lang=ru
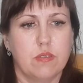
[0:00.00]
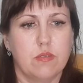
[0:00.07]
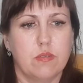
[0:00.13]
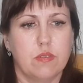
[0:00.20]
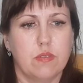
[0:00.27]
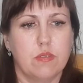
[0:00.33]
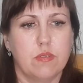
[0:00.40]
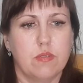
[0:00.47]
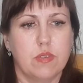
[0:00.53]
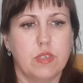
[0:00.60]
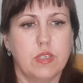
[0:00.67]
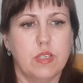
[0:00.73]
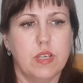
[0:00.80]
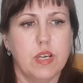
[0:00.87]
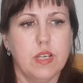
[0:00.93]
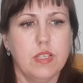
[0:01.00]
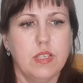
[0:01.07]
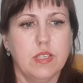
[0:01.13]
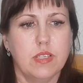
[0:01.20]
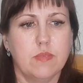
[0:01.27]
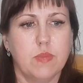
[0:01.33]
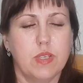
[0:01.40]
Э, я не
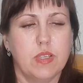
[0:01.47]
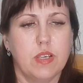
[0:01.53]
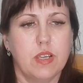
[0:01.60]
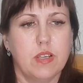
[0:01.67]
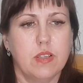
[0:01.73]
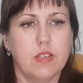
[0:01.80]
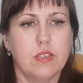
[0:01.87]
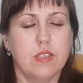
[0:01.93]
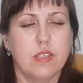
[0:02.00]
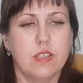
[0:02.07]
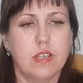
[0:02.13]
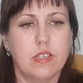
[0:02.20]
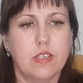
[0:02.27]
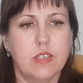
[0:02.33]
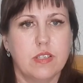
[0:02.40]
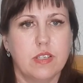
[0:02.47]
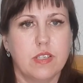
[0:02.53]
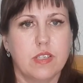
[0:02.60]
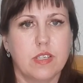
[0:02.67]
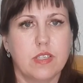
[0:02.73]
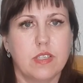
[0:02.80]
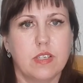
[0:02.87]
смотрела, не следила
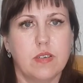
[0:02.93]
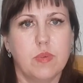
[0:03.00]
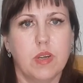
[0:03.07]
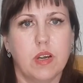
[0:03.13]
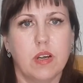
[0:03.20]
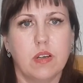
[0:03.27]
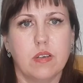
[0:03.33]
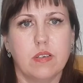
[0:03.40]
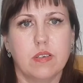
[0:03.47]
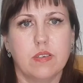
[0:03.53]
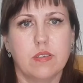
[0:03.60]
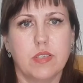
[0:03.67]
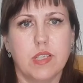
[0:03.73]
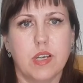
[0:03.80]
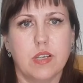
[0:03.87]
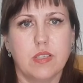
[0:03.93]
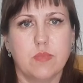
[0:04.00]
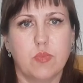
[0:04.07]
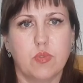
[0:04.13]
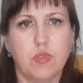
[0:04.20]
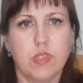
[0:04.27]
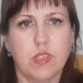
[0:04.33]
за тем, как э, я
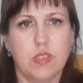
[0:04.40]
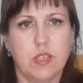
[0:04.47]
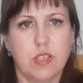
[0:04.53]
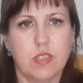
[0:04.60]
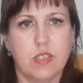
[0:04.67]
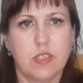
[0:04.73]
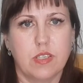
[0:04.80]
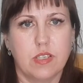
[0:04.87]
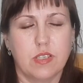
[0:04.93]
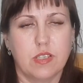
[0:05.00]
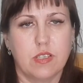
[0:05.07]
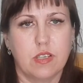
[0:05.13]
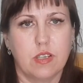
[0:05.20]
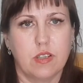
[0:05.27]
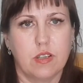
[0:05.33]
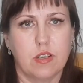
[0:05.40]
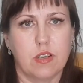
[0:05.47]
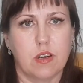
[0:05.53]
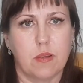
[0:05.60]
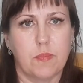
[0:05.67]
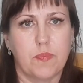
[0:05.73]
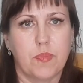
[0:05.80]
сбросила эти 10
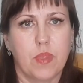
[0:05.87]
килограмм.